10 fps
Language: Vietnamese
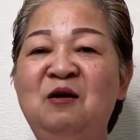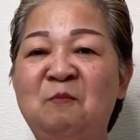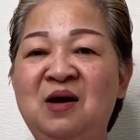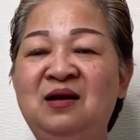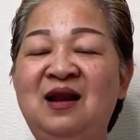
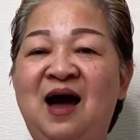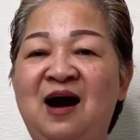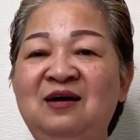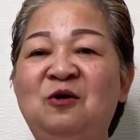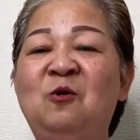mình
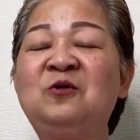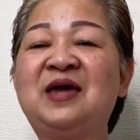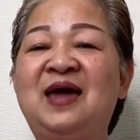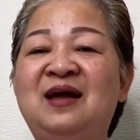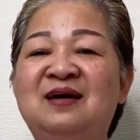lỡ rượu
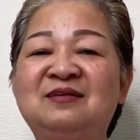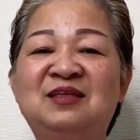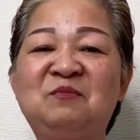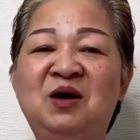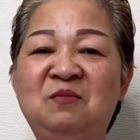chè
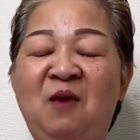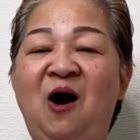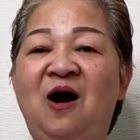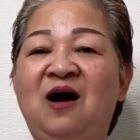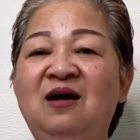thì mình
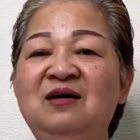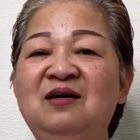bỏ